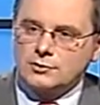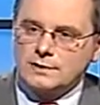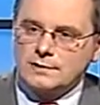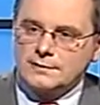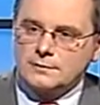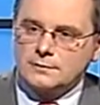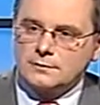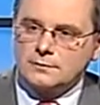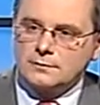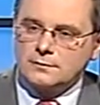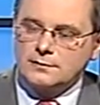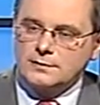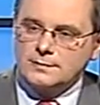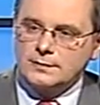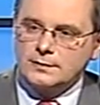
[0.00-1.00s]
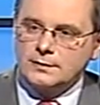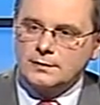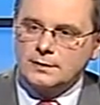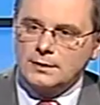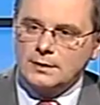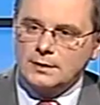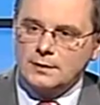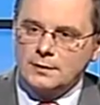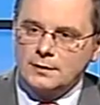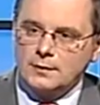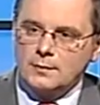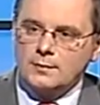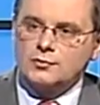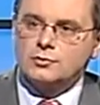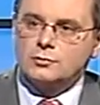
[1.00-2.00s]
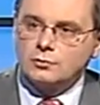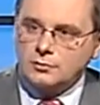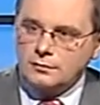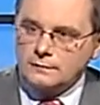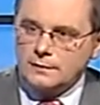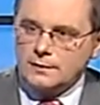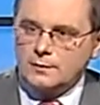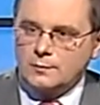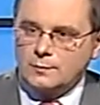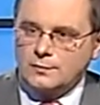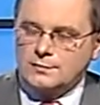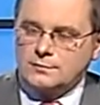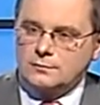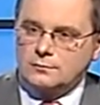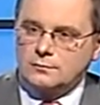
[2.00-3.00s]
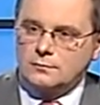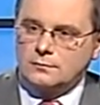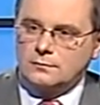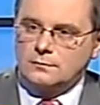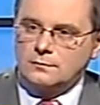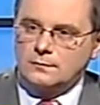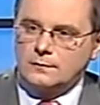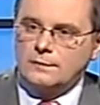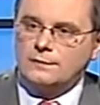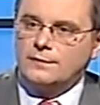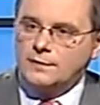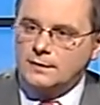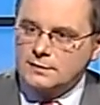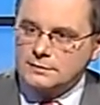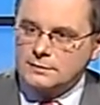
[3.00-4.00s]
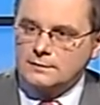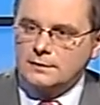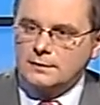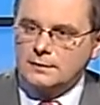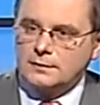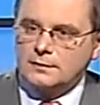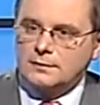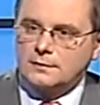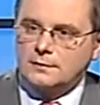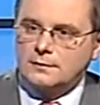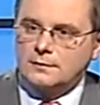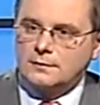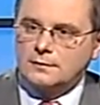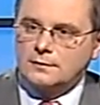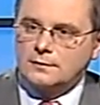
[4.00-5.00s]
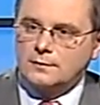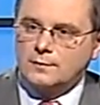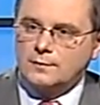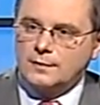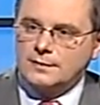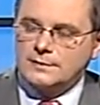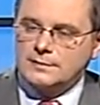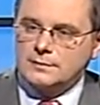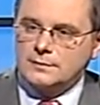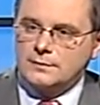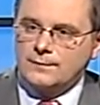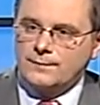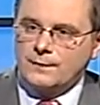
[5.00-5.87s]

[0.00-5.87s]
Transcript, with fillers: czas niezbędny dla przygotowania po prostu i finansowania tych prac